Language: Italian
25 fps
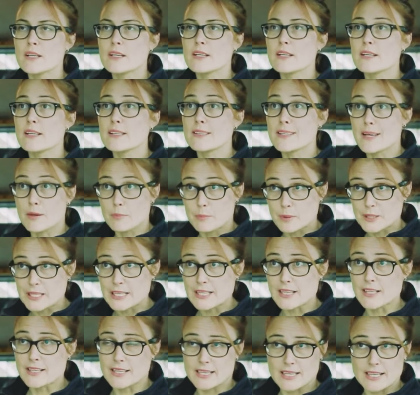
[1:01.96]
eh, di
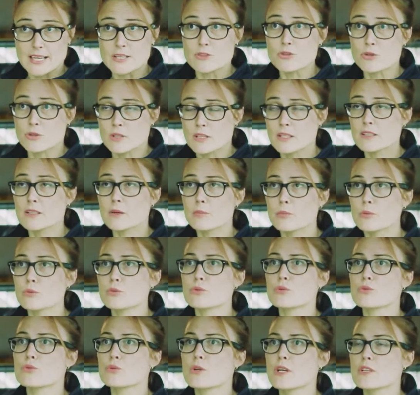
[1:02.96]
aprile, che è la giornata
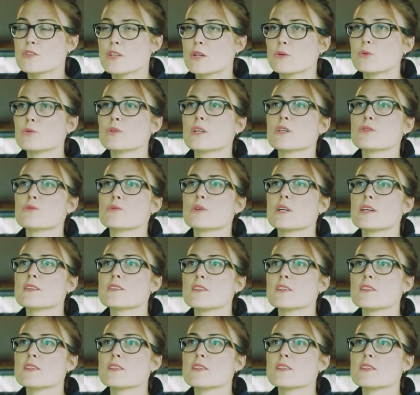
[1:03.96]
appunto sulla salute e sulla